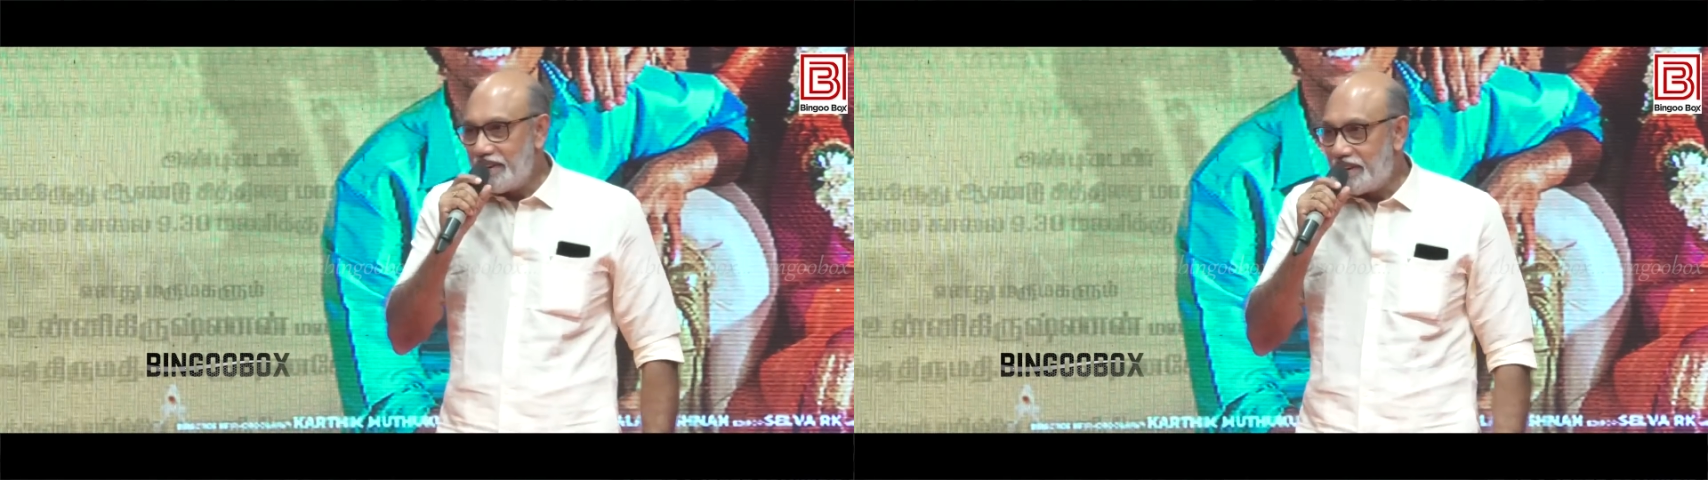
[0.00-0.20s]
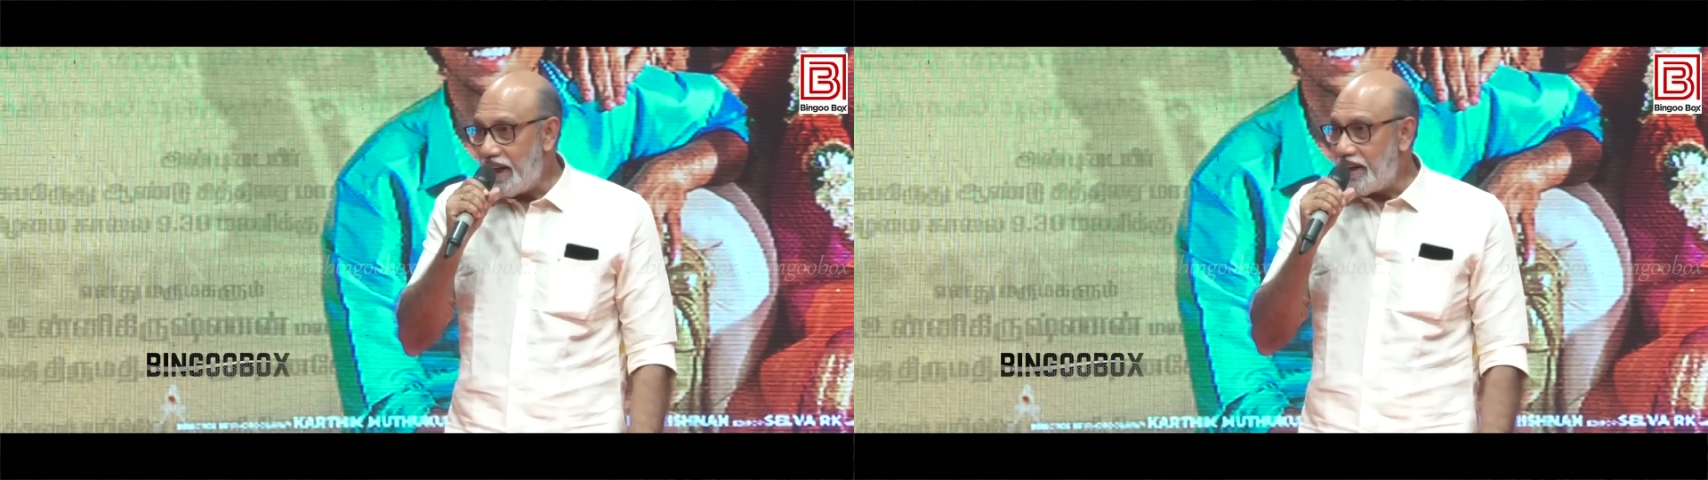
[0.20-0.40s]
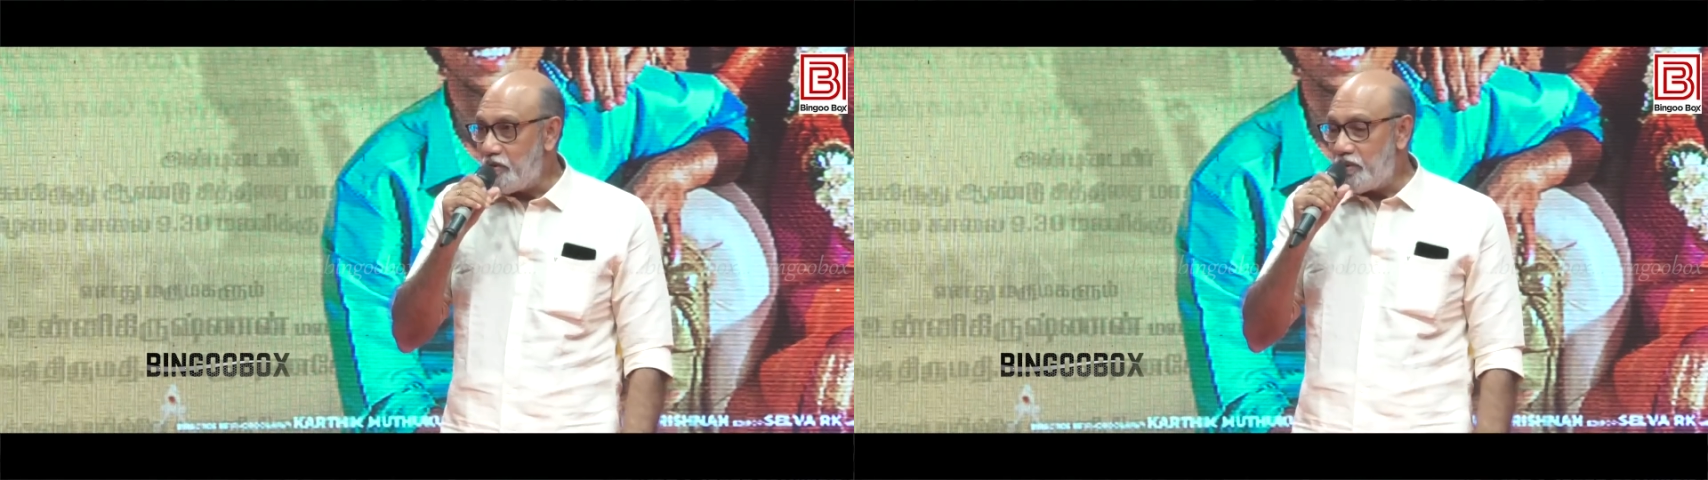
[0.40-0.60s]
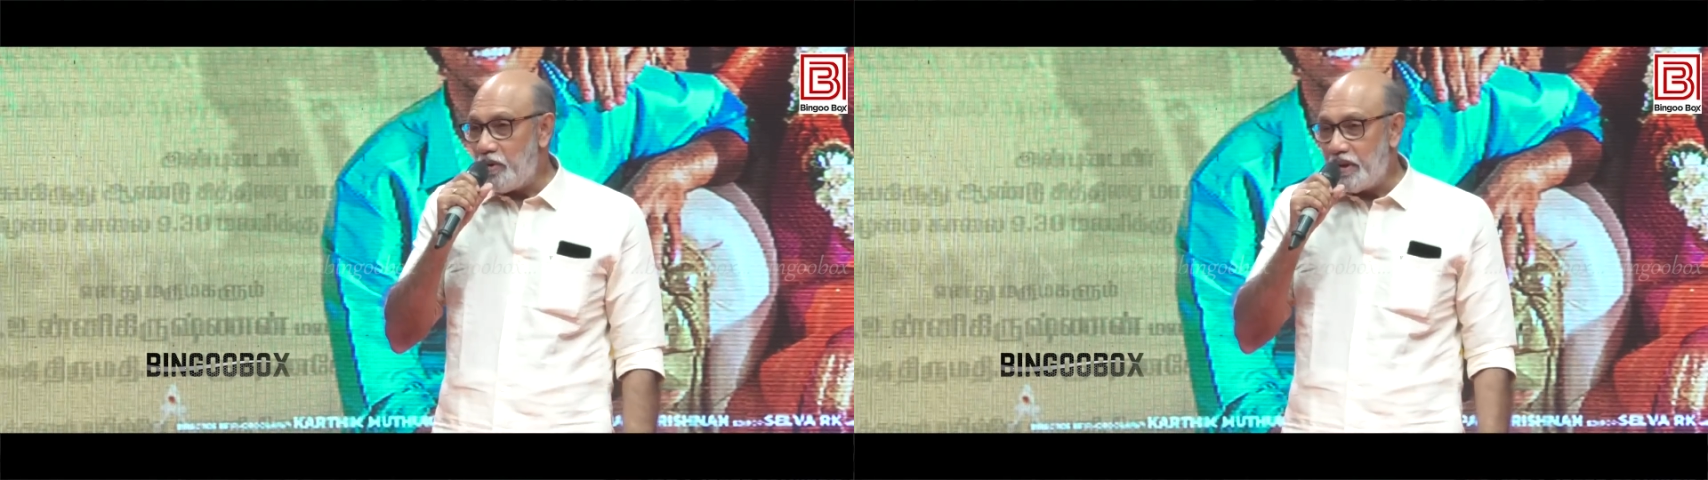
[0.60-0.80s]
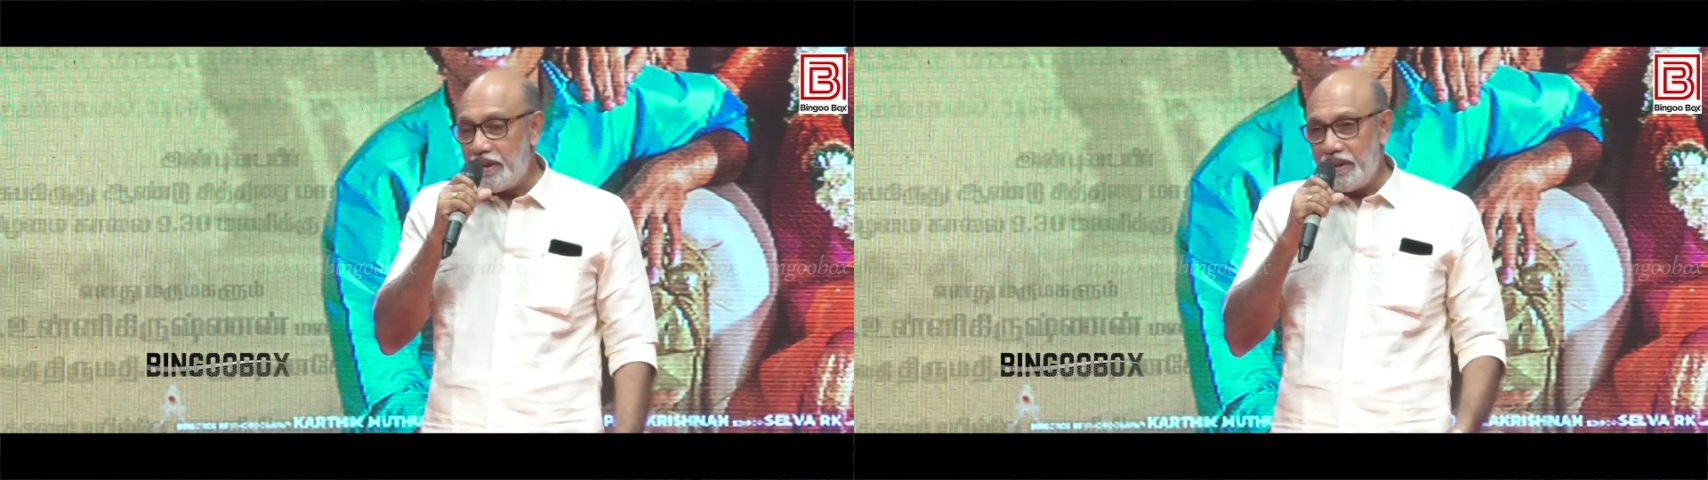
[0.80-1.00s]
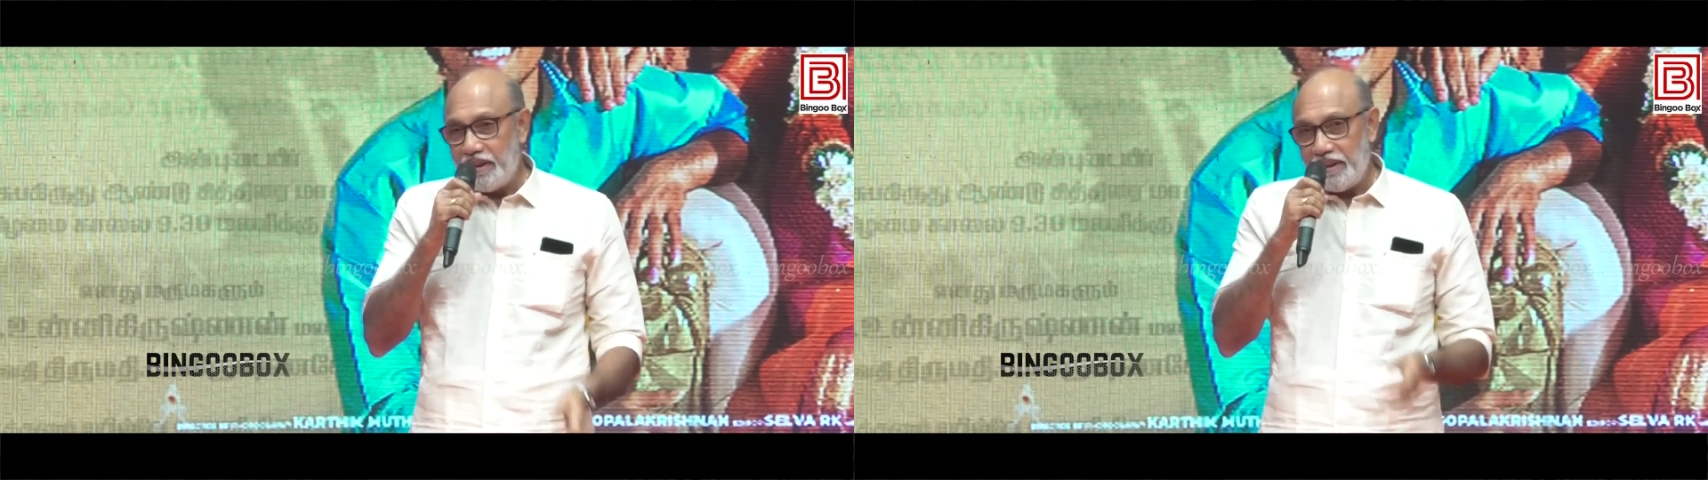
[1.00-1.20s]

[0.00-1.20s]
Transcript: சார் உங்களுக்கு